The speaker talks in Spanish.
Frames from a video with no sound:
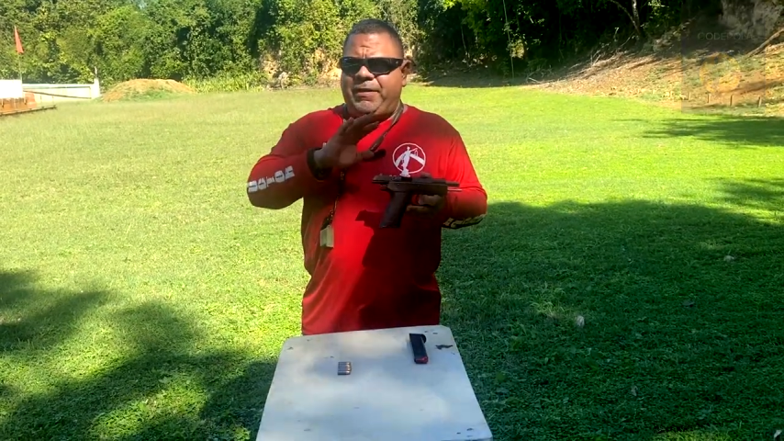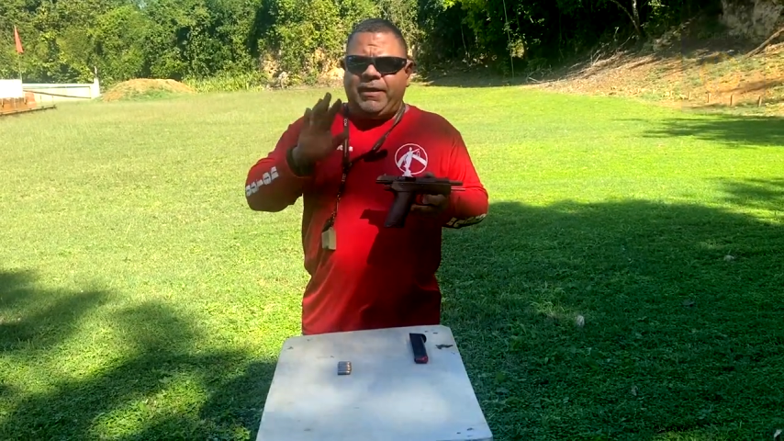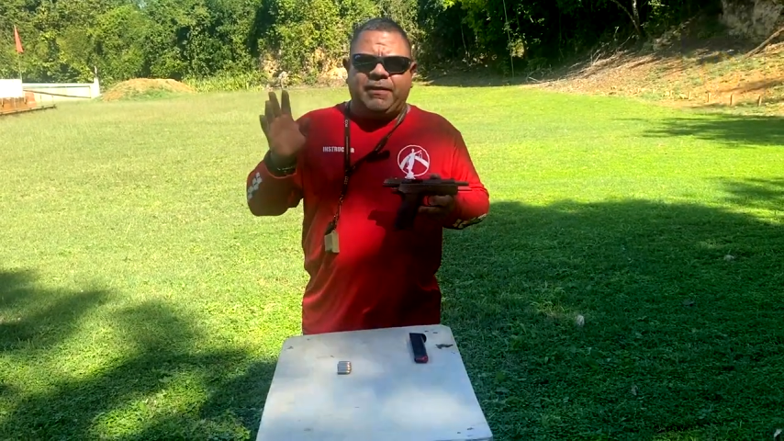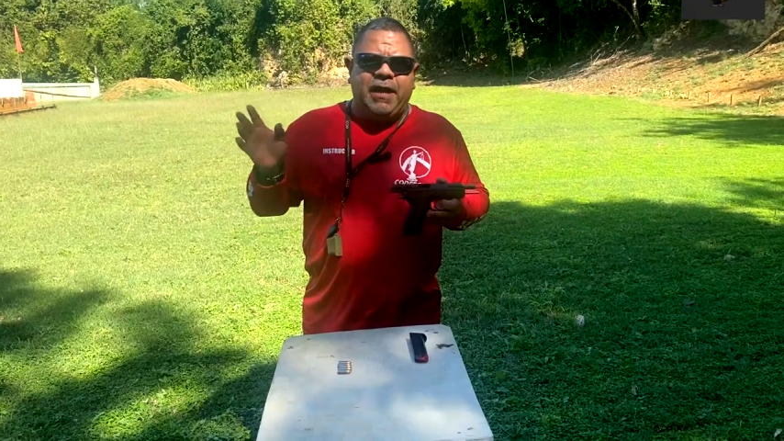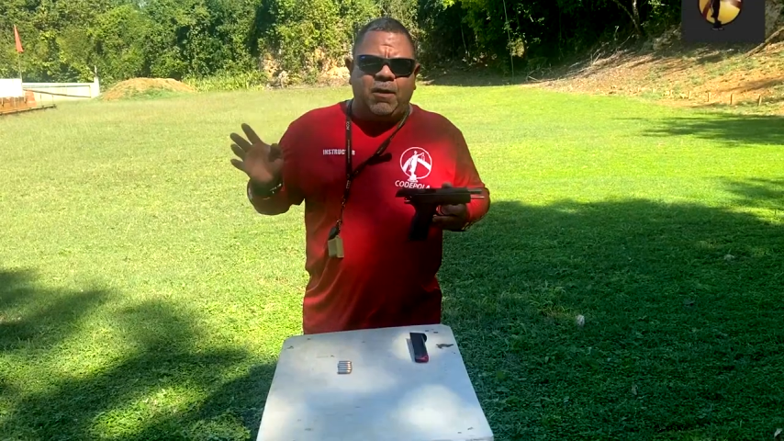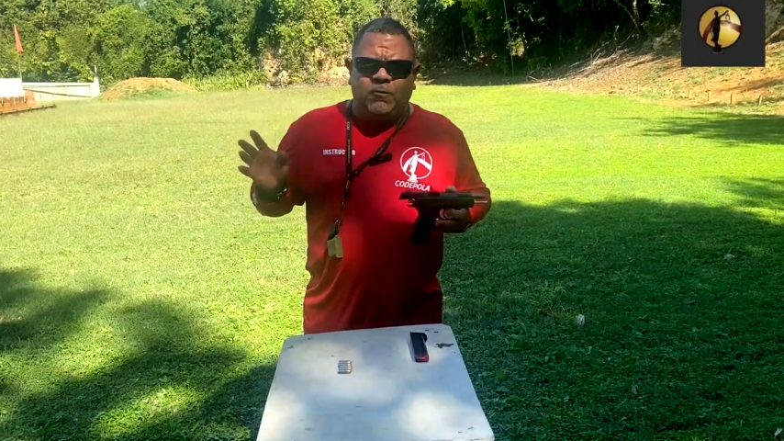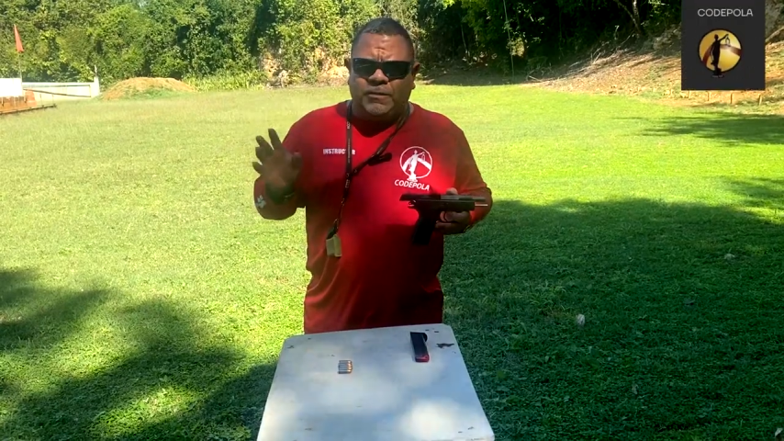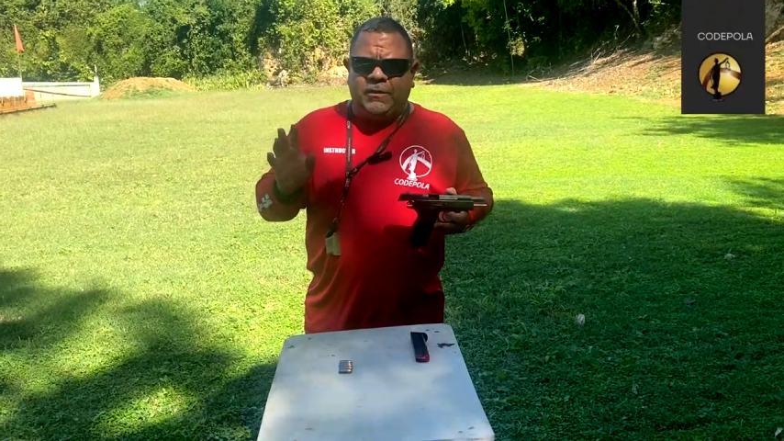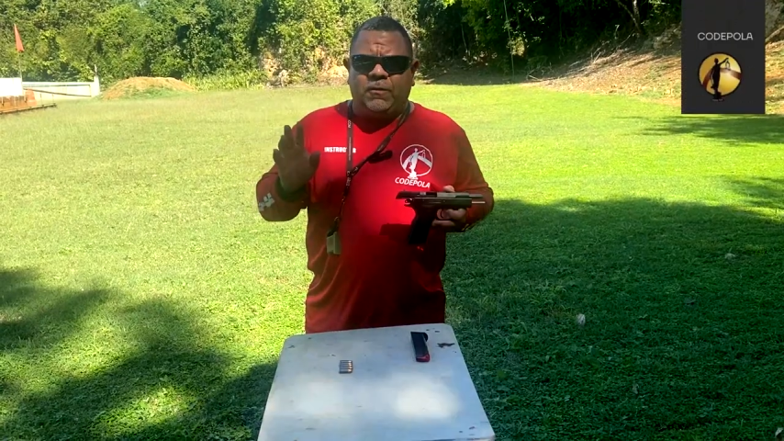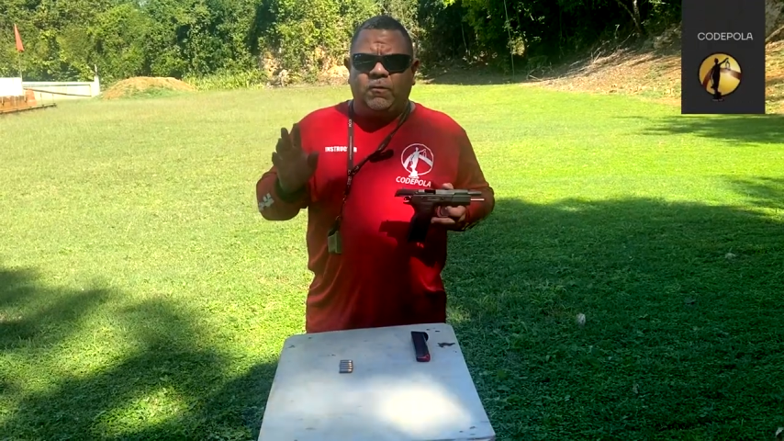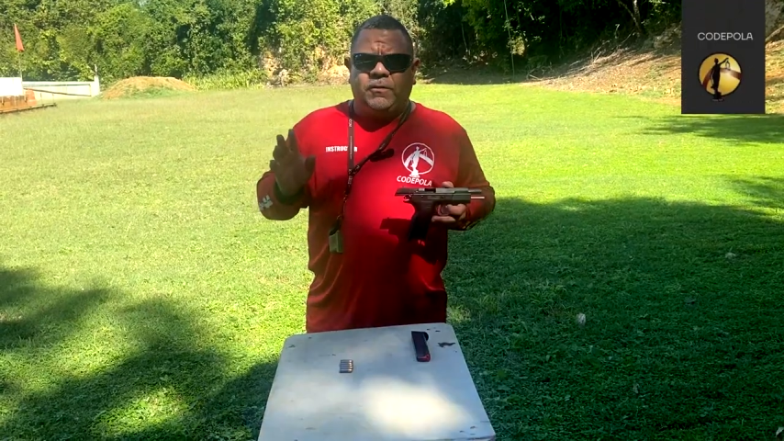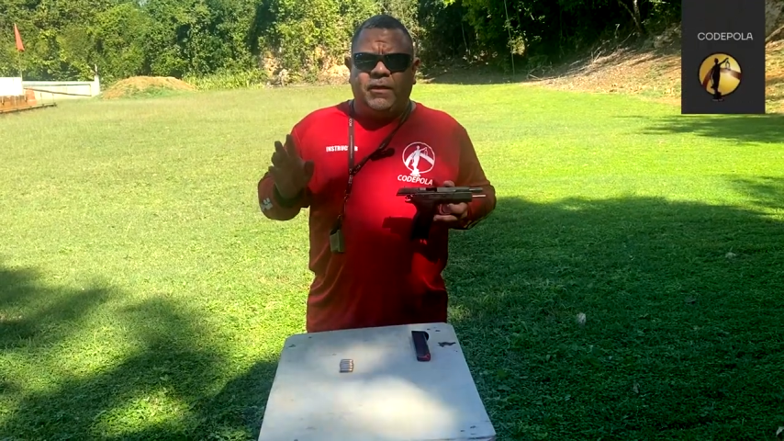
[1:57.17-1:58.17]
mire, están
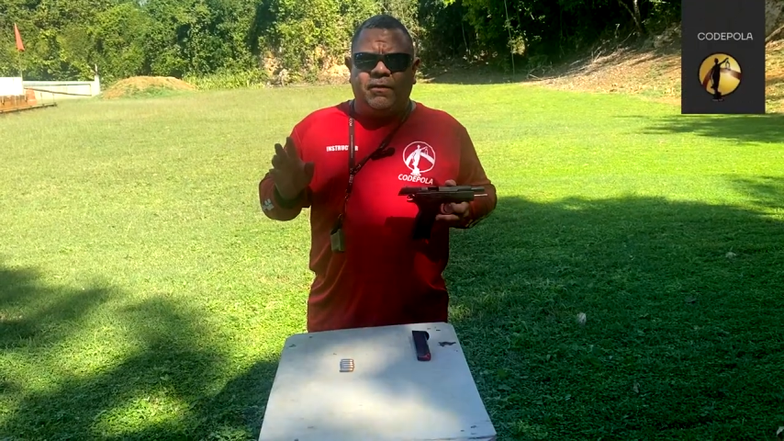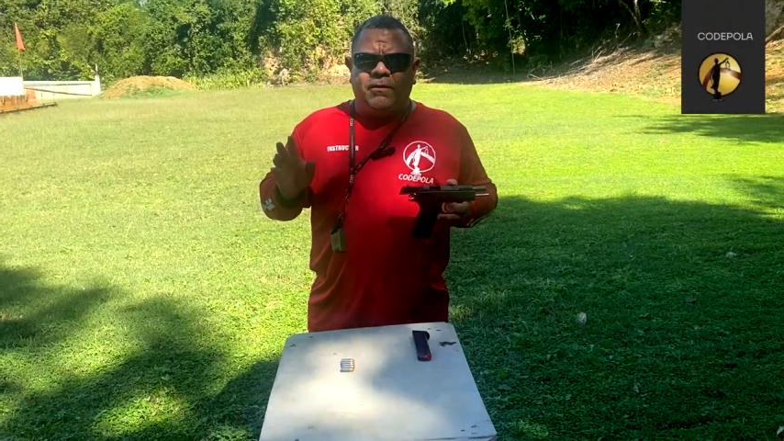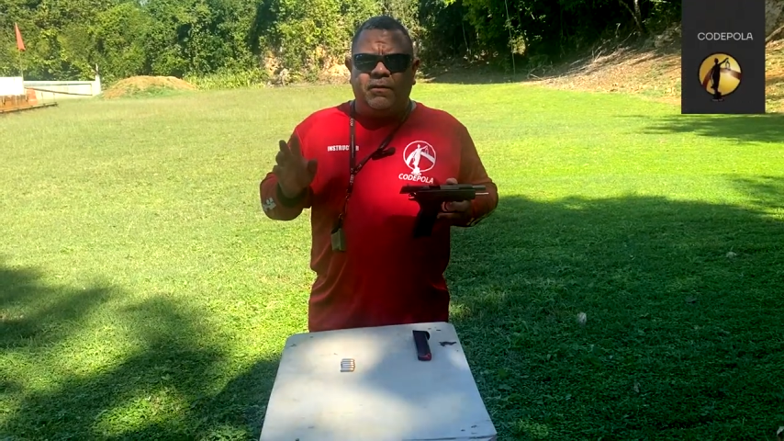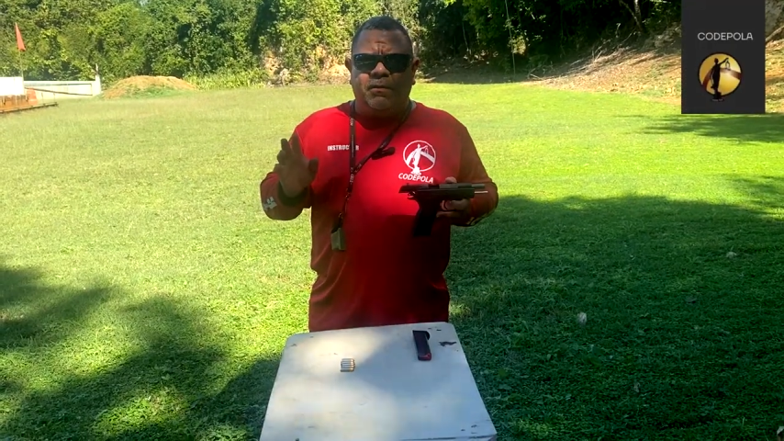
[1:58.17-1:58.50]
abusando de usted.